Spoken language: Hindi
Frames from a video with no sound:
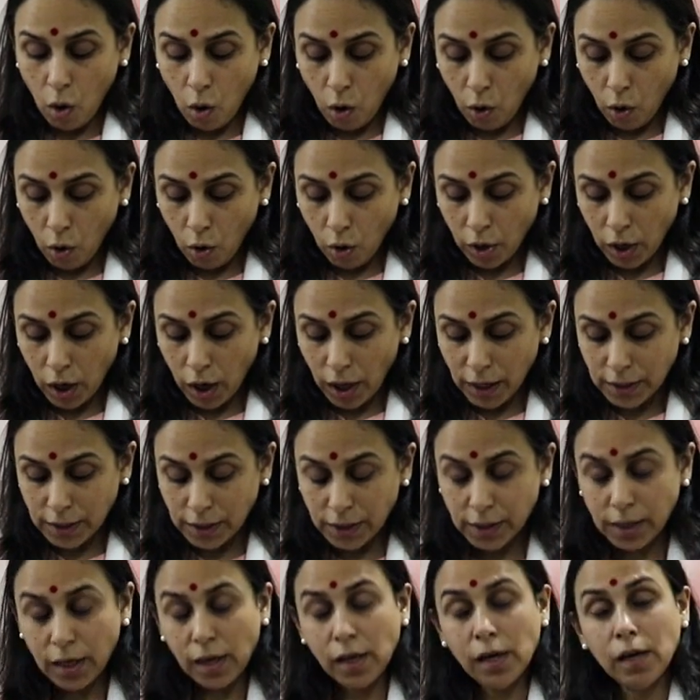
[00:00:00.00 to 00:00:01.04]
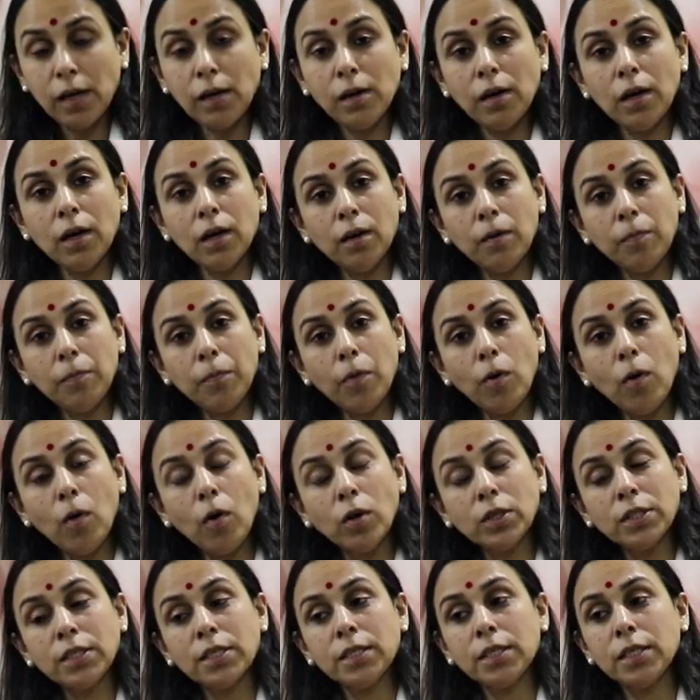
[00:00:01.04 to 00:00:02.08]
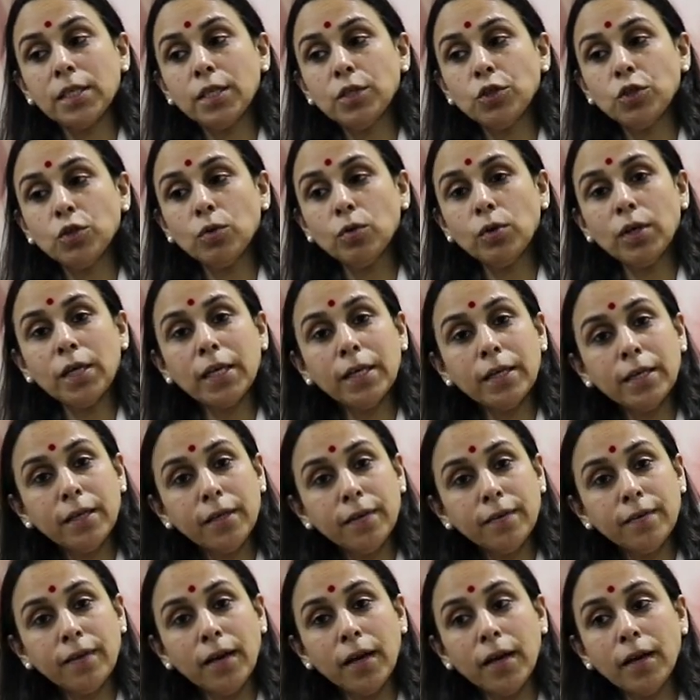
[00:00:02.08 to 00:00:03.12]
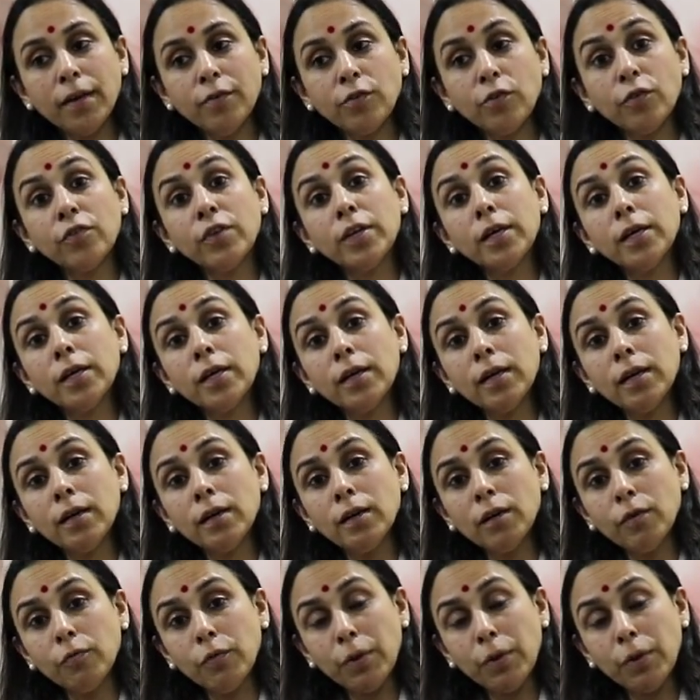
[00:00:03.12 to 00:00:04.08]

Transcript: और आजकल बहुत सी जो लेडीज़ हैं जो सिंगल